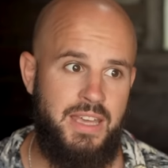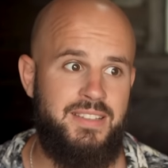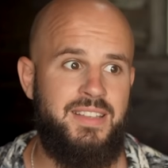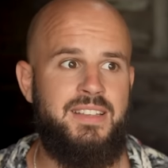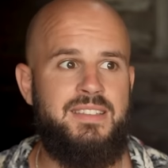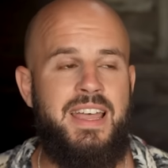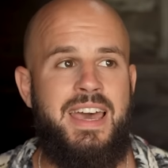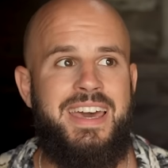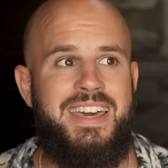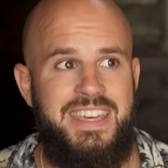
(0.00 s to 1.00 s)
Das heißt,
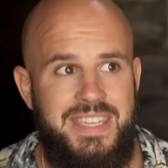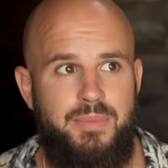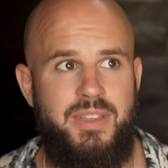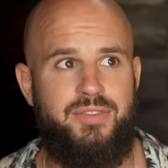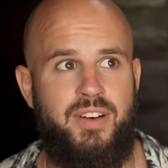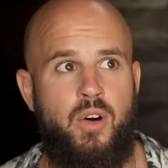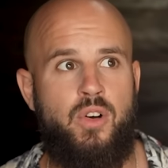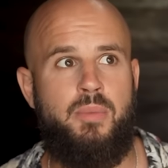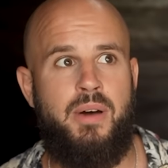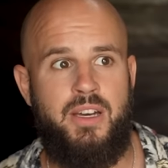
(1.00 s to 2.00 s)
ich habe die
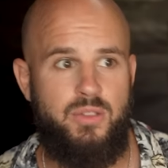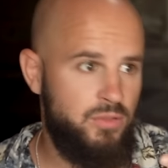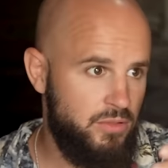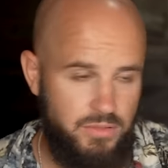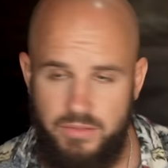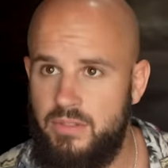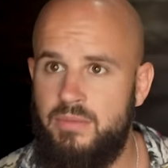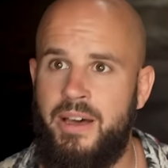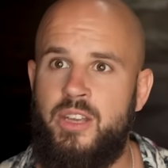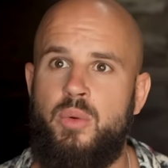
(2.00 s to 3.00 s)
Erfahrung gemacht und
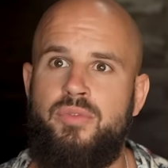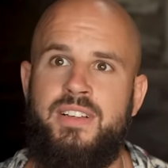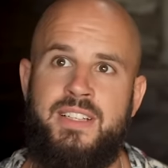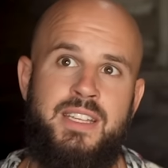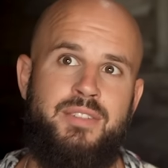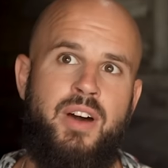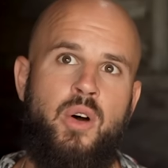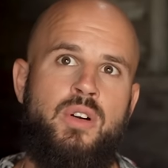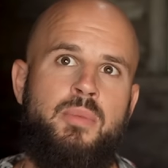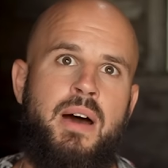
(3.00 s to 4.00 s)
mein Umfeld hat die
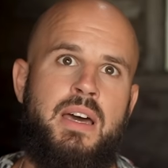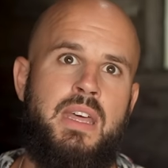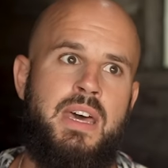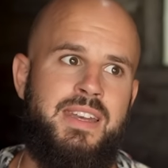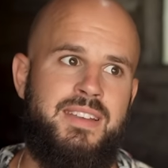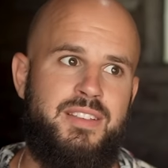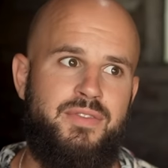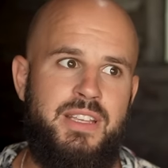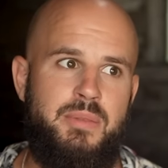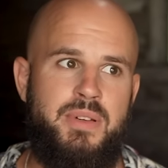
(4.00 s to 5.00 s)
Erfahrung gemacht, dass der
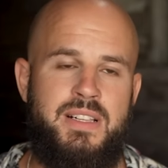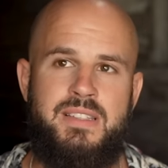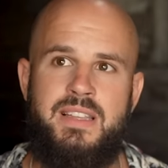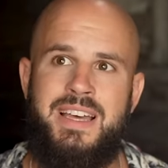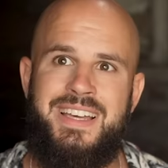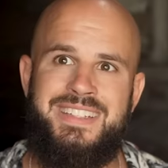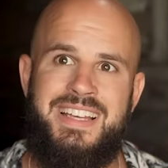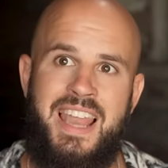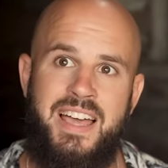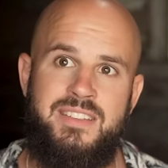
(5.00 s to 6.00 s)
Fliegenpilz die
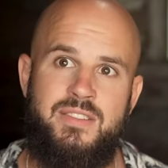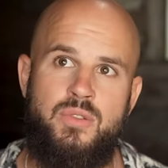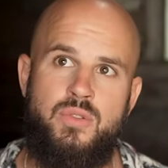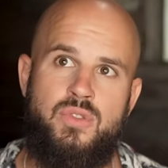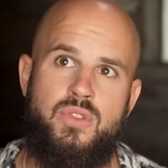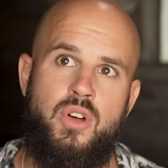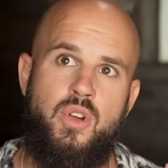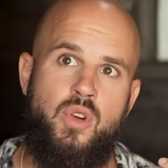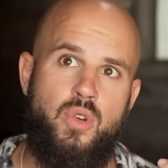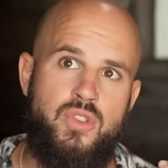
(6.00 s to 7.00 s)

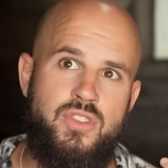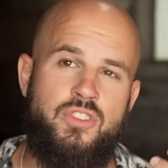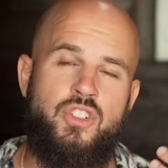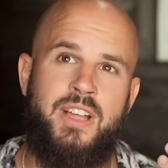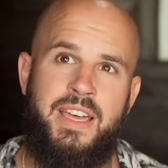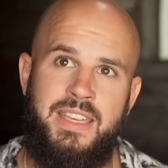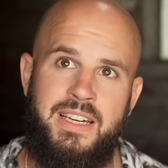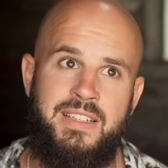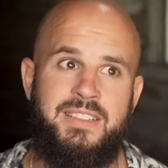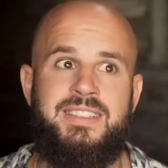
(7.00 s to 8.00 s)
Leistungslust
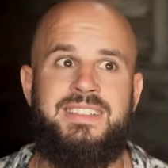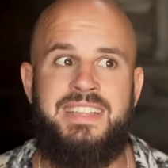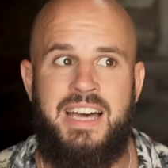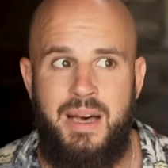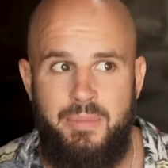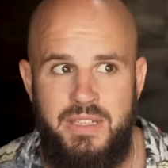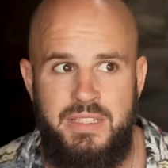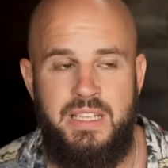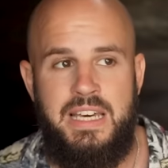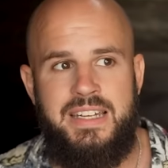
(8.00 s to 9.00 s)
steigert.
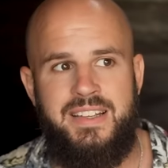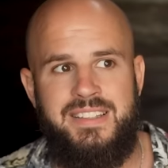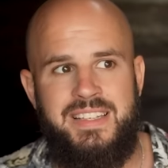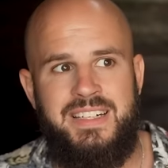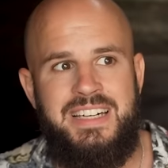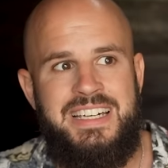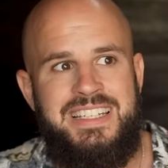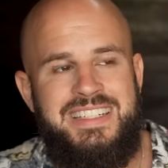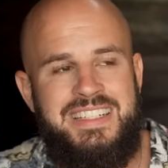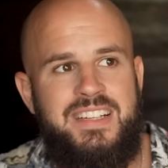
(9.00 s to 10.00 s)
Damit, dass er
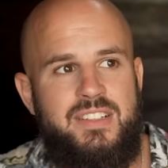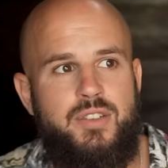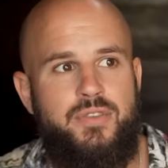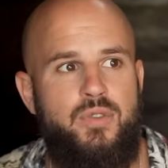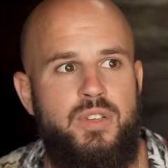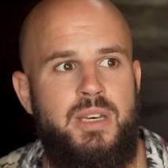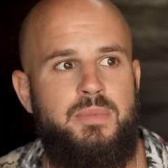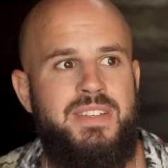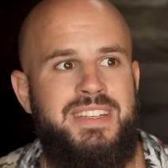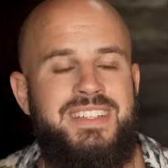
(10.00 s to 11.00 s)
dir das Gefühl
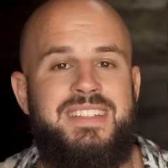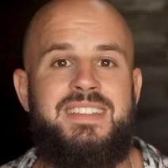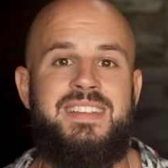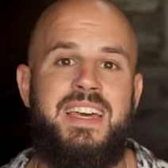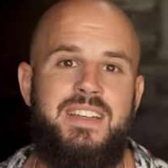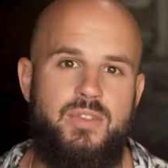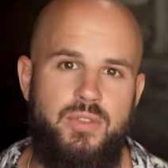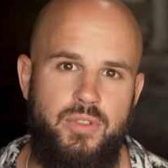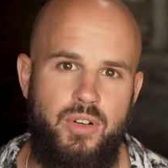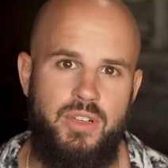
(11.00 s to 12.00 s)
gibt, dich zeigen
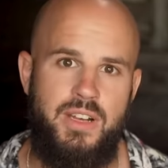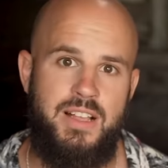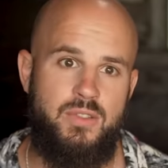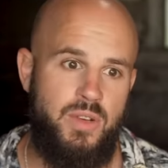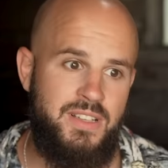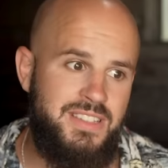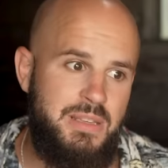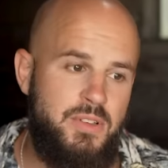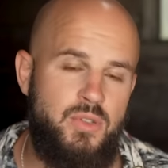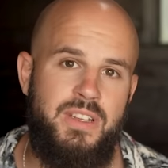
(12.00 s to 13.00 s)
zu wollen. Also du hast
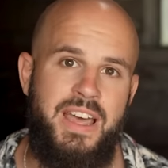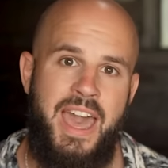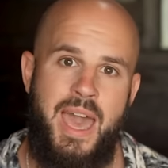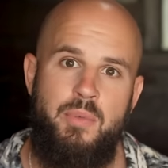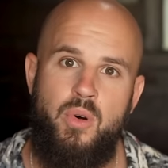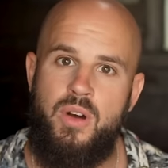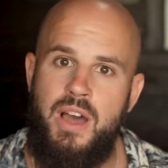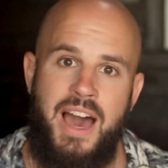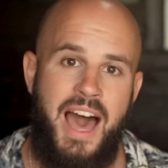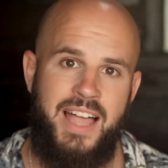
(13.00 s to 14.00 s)
nicht mal so eine
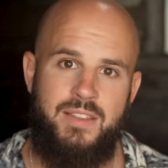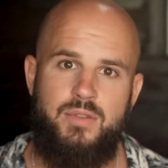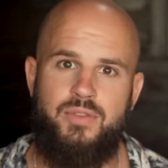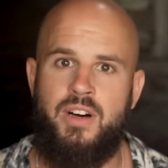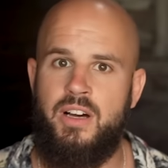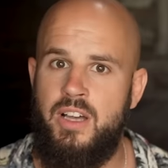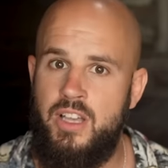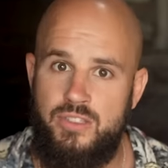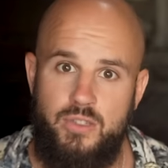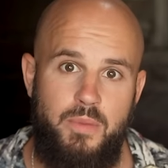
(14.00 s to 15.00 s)
Hemmung anzufangen,
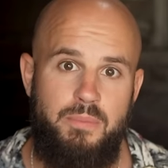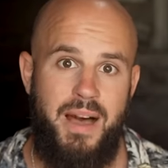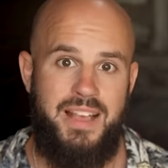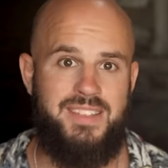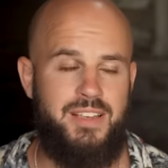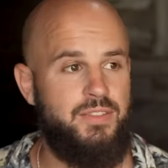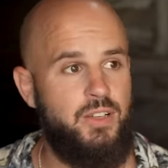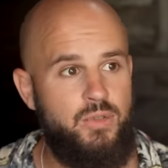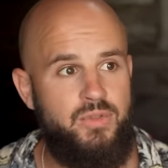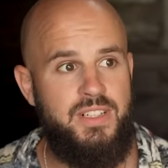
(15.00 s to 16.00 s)
sondern du machst
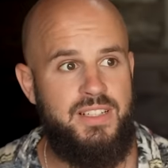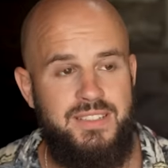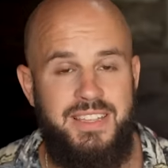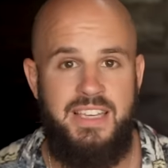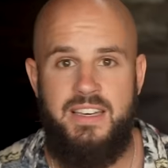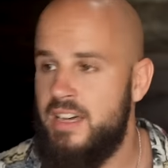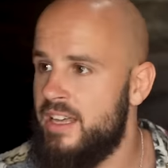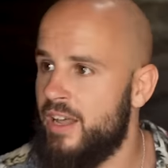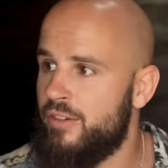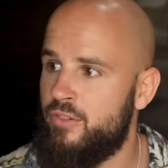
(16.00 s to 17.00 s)
einfach, du willst Dinge
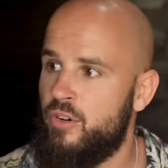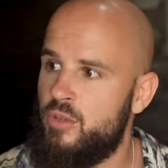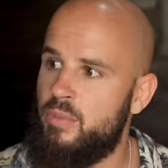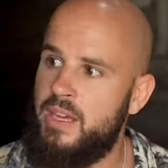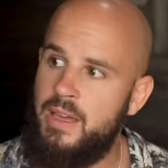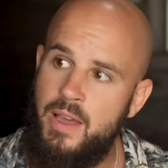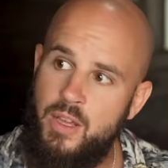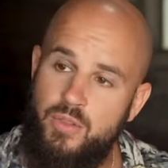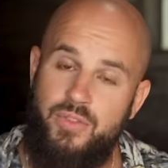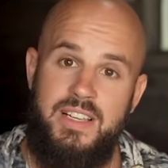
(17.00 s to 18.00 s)
nach vorne bringen,
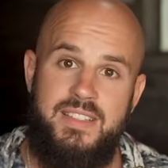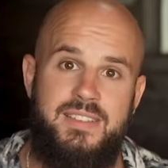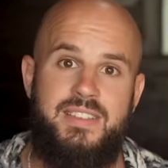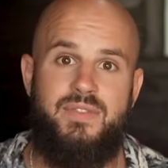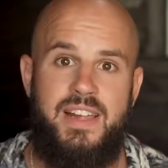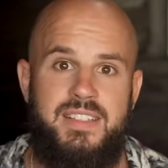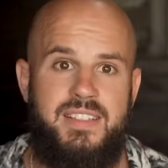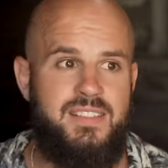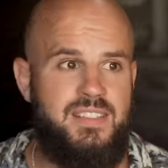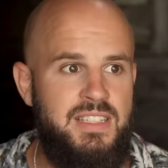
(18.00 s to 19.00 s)
du willst, dass die Welt
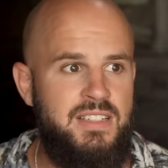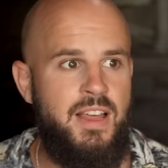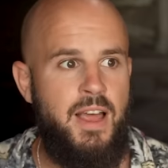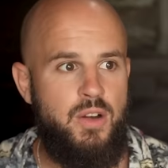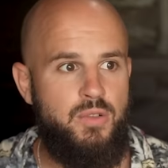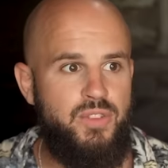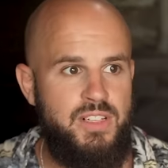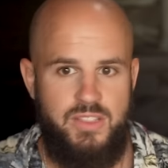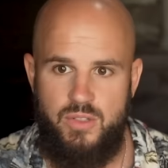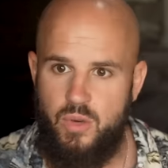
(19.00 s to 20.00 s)
dich sieht, du
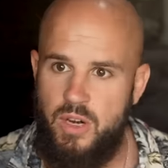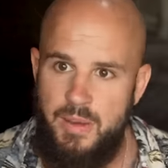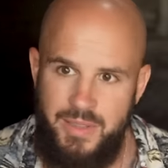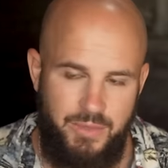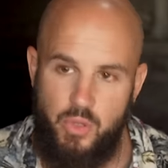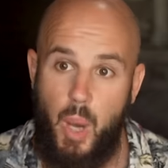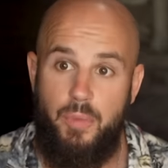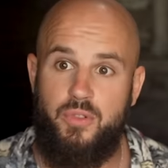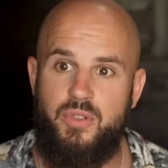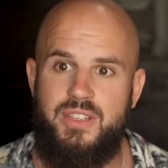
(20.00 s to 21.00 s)
willst so mit dem
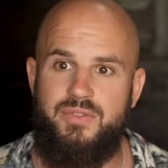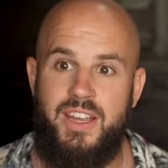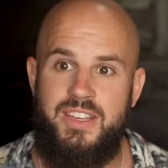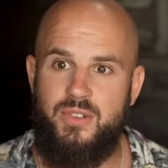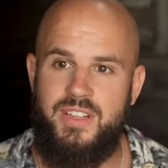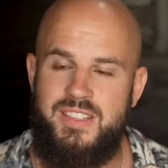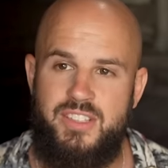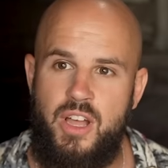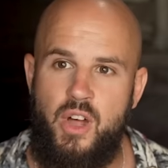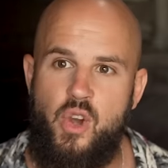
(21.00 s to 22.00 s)
Kopf durch die Wand und
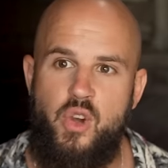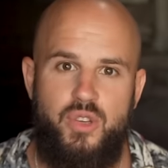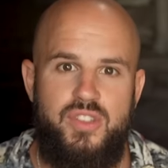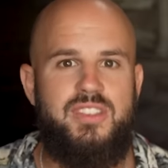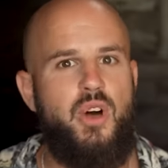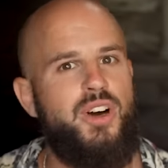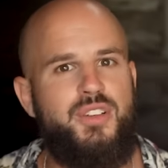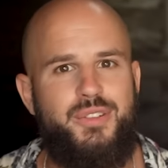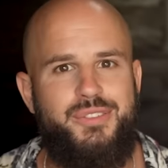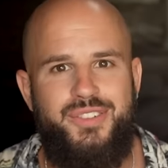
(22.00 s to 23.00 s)
hast Lust auch an
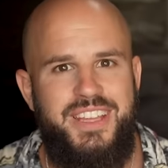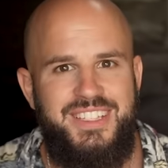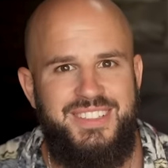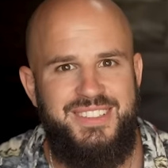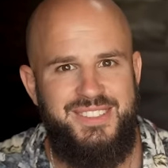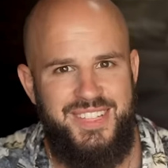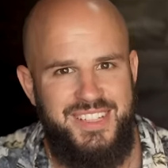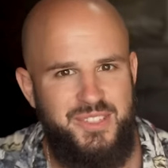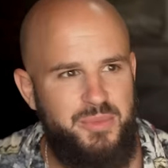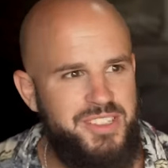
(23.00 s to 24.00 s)
Konflikten und
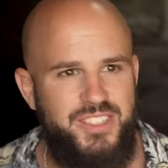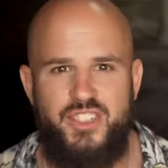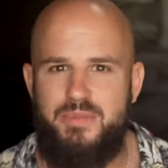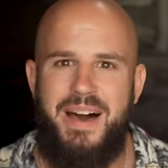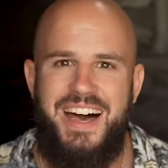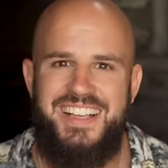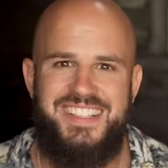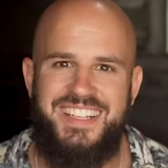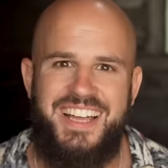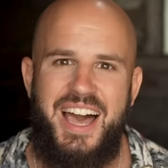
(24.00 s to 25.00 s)
hast so ein bisschen Spaß
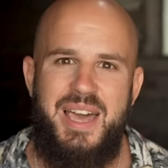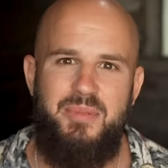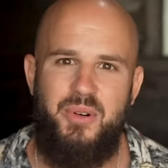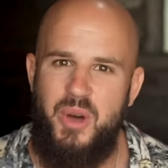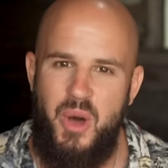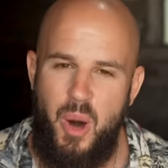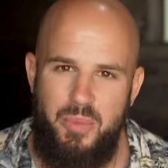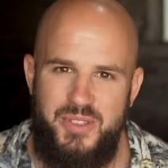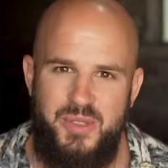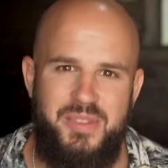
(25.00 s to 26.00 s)
an Reibung und
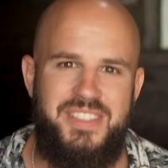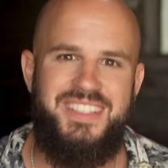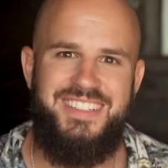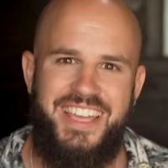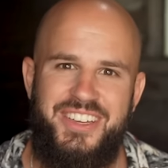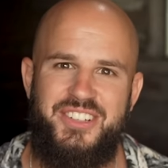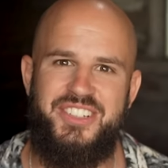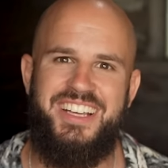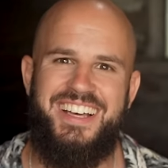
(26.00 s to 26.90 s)
bist so ein bisschen neckisch.